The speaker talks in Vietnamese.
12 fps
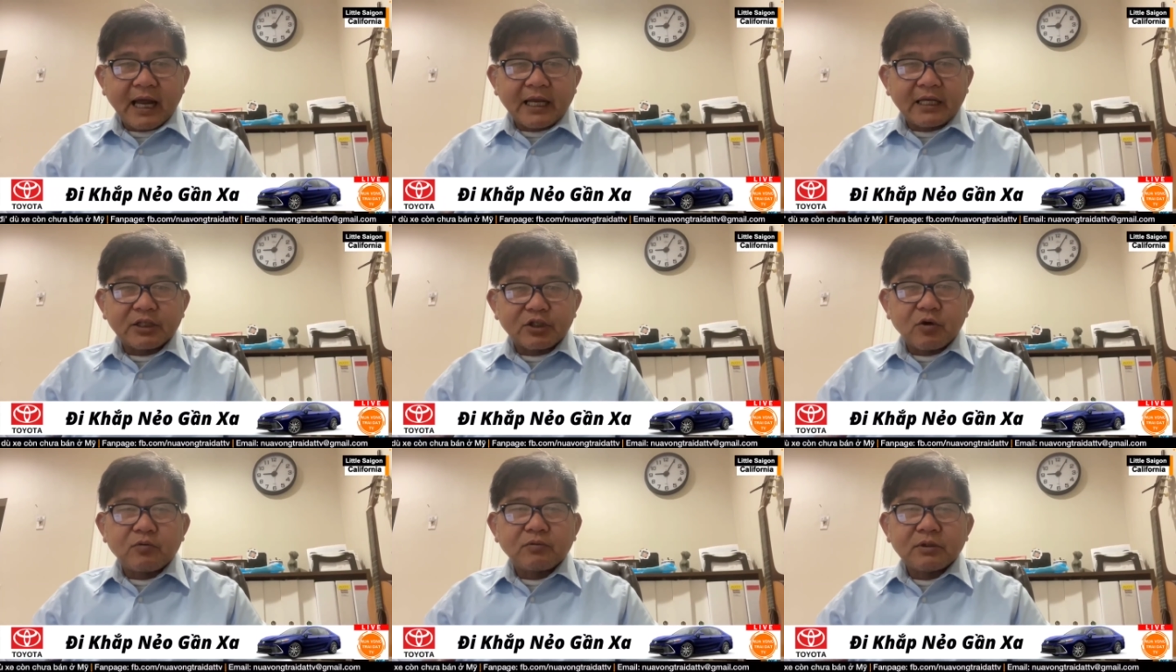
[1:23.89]
gái ở
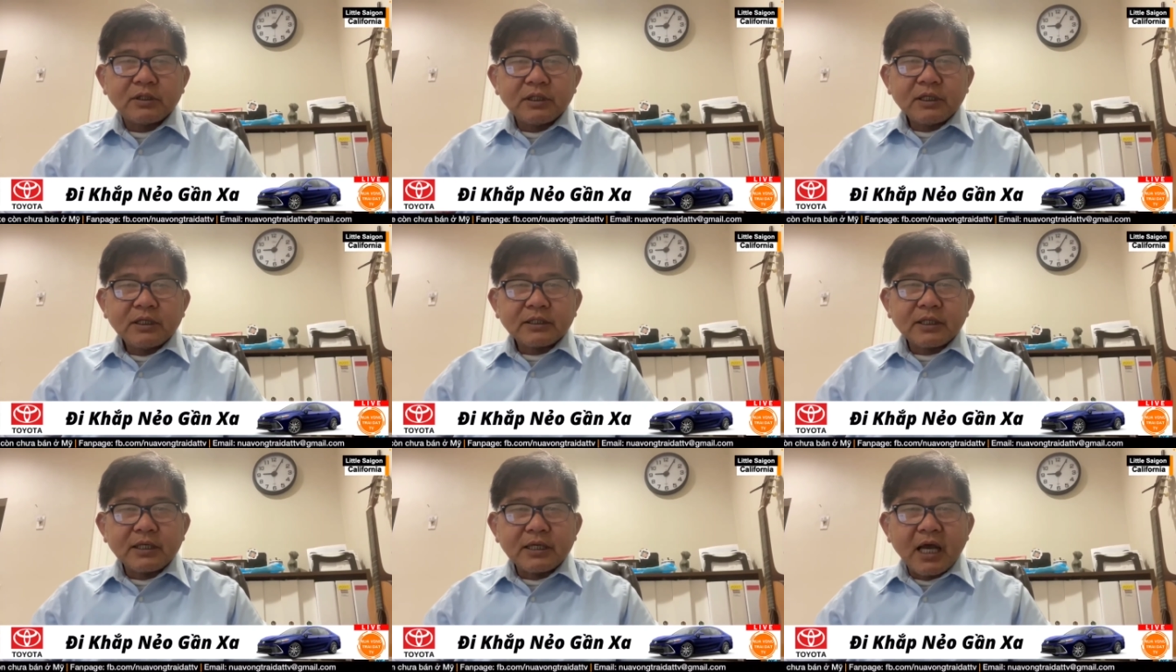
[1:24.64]
chung
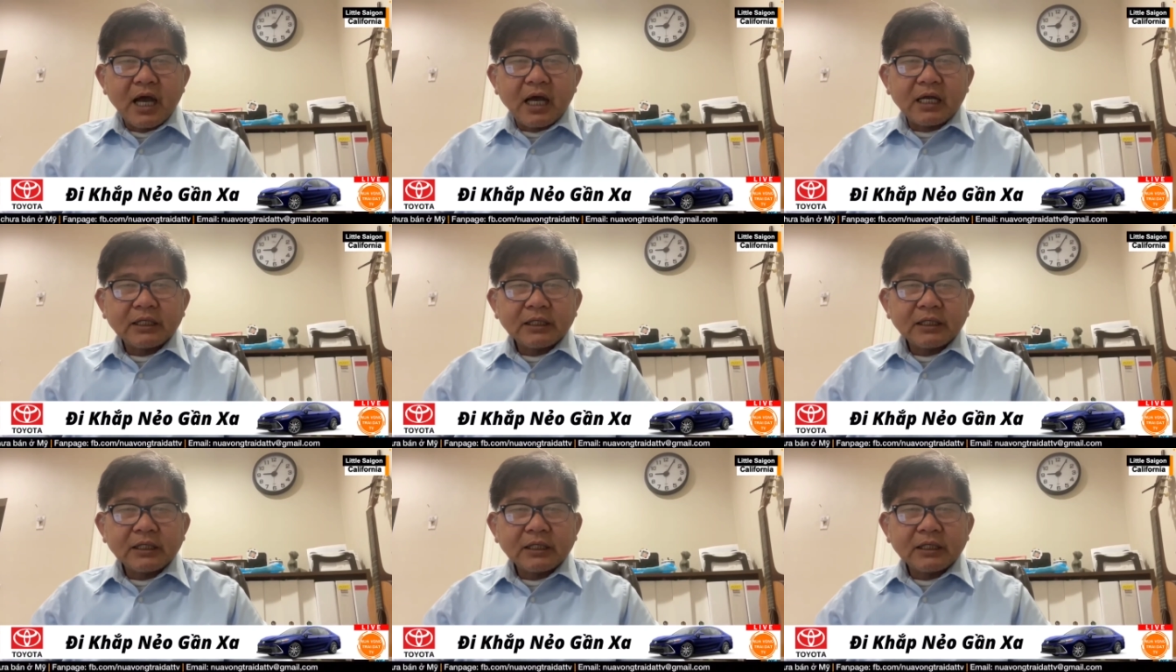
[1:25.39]
thì uh,